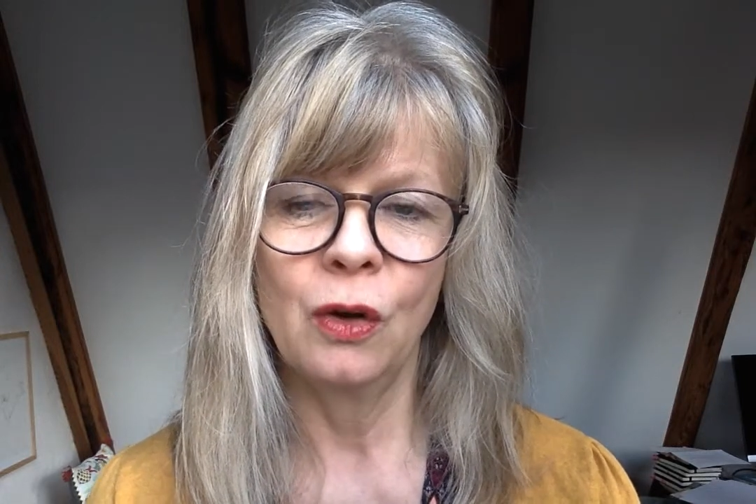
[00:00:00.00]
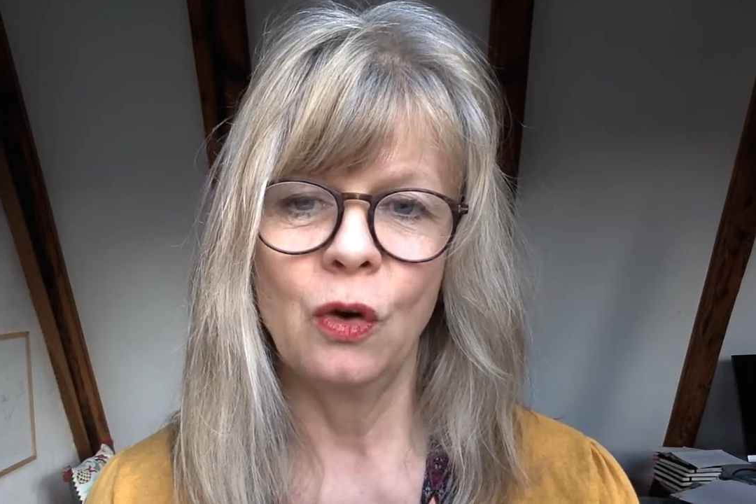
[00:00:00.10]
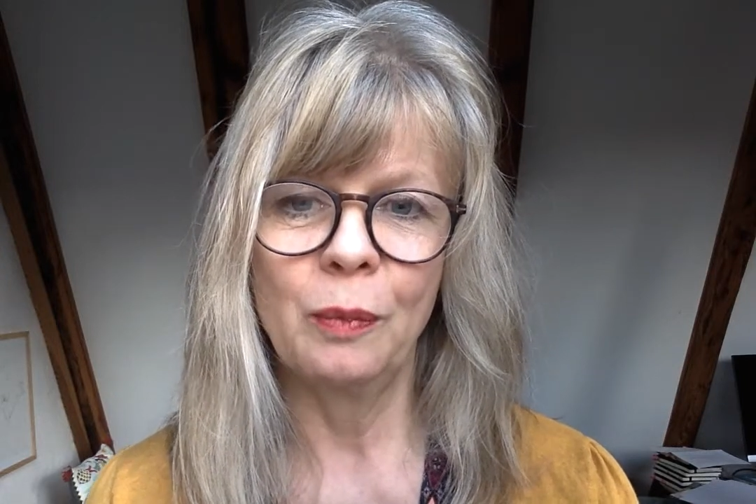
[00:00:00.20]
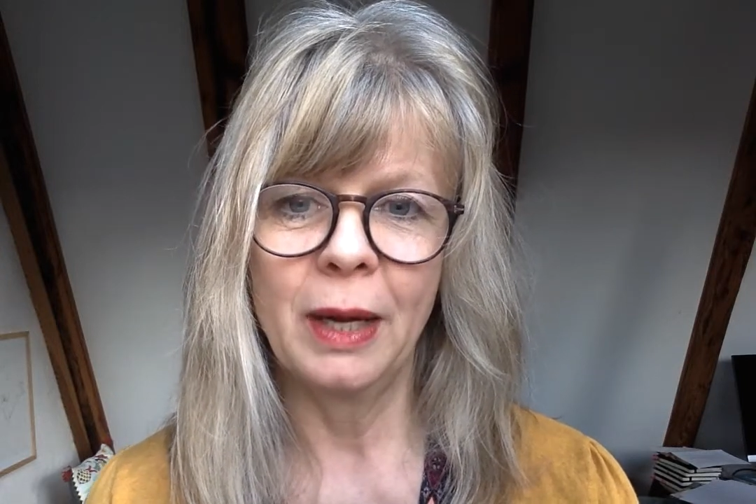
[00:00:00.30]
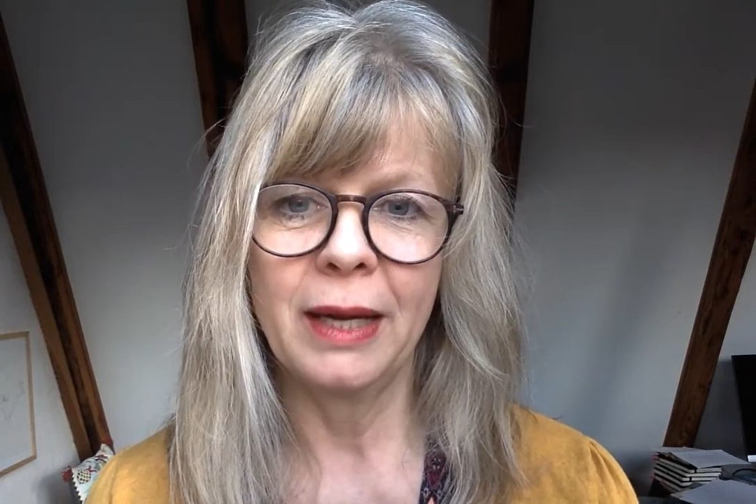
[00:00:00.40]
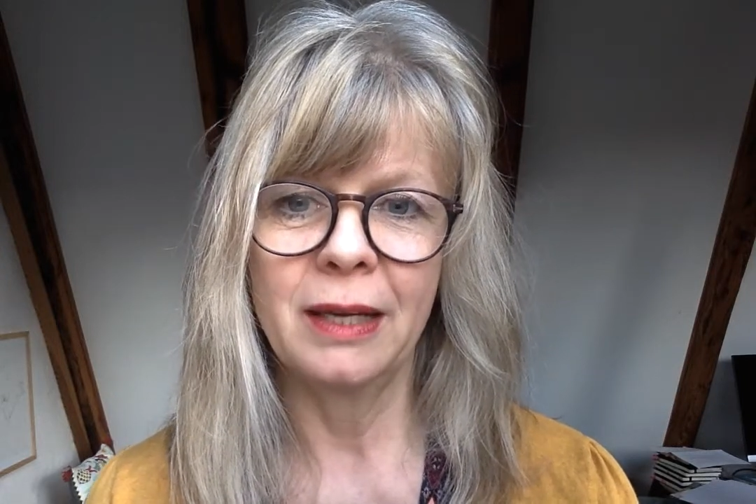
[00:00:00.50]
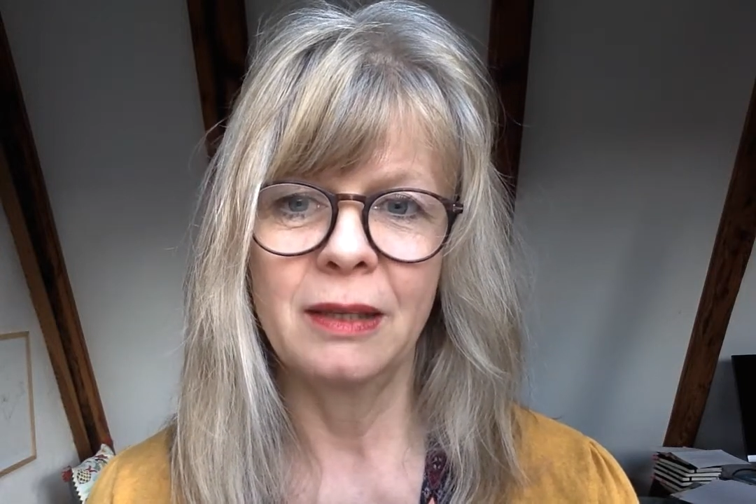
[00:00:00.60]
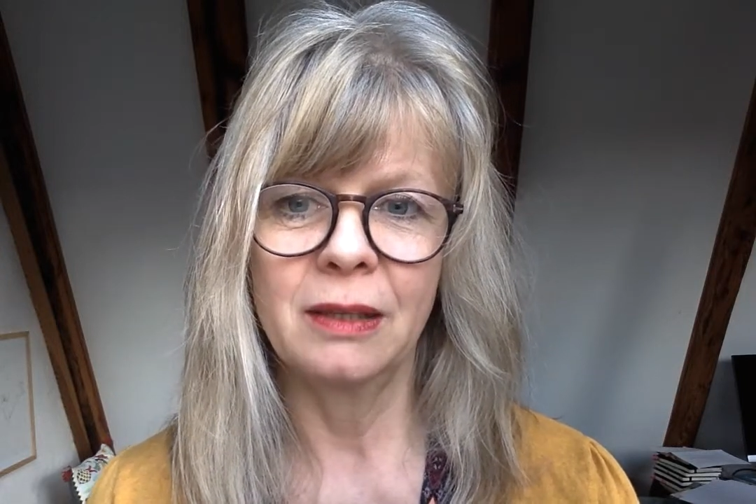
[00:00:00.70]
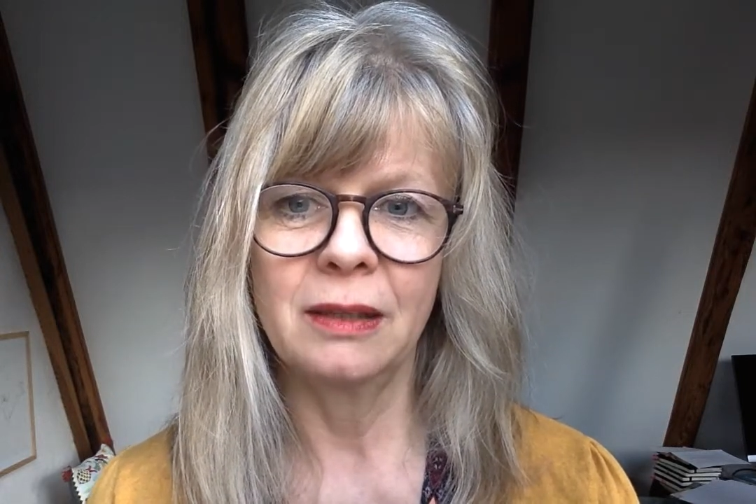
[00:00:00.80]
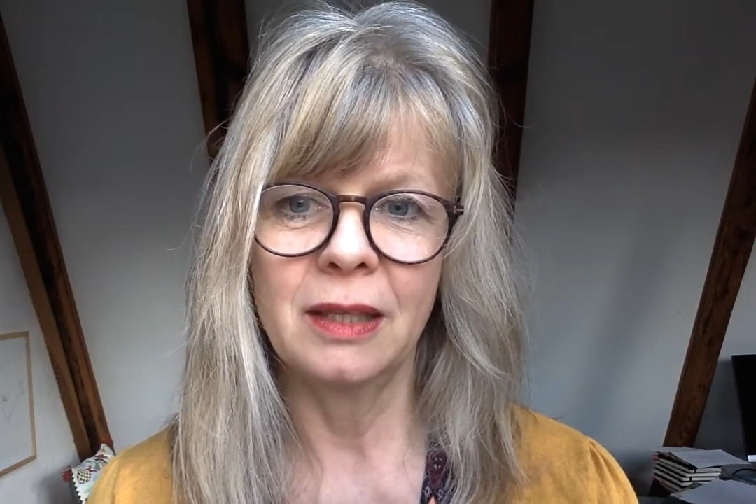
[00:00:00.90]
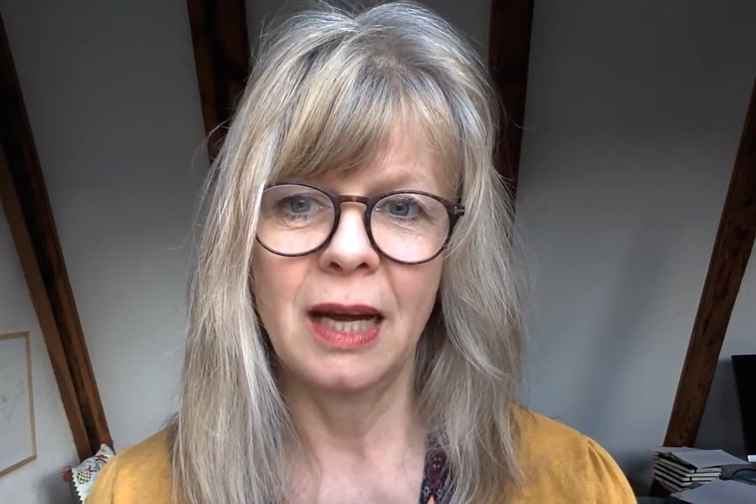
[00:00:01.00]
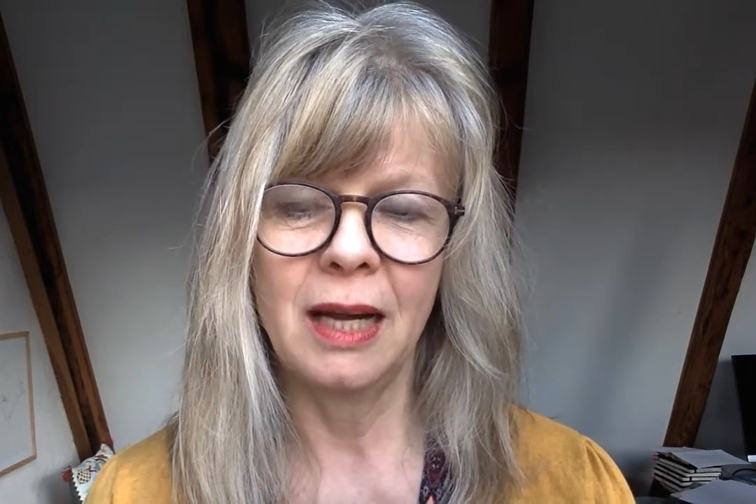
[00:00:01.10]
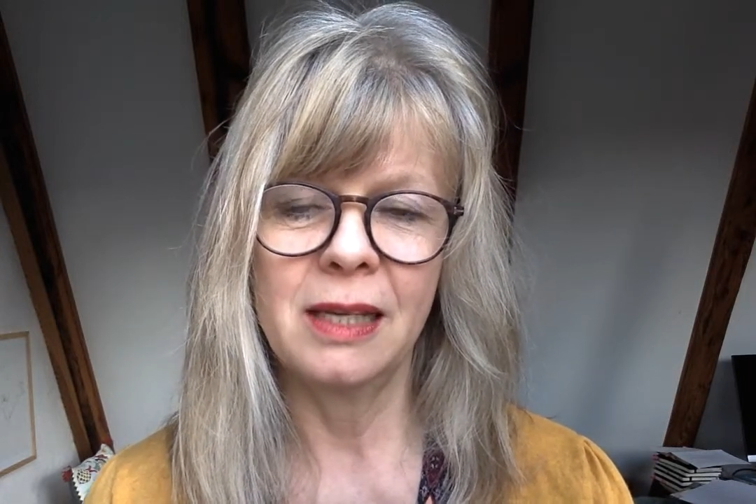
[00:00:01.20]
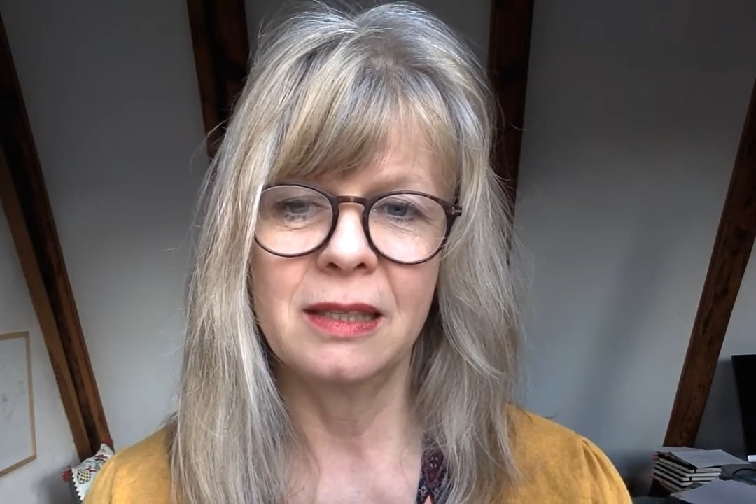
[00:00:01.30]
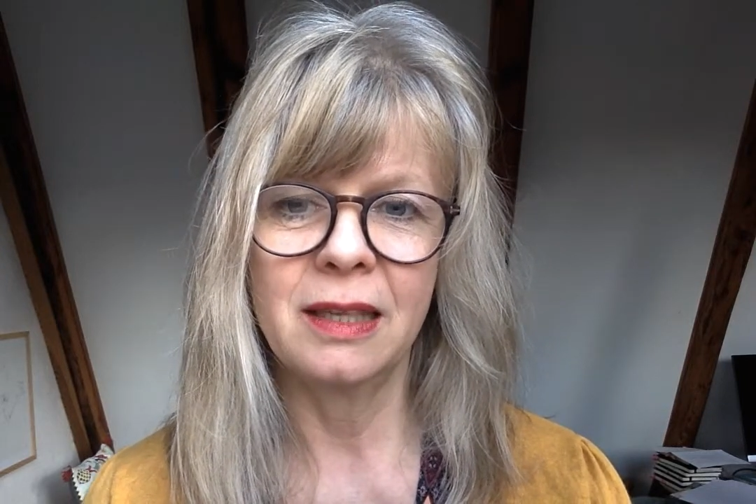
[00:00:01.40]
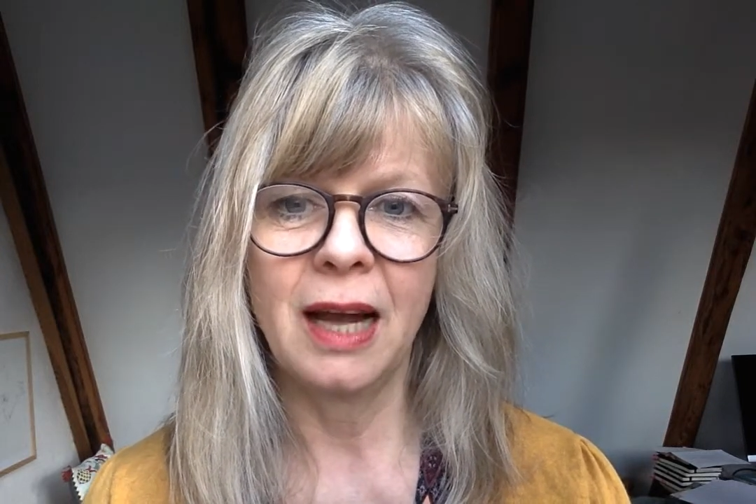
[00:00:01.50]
um einen alten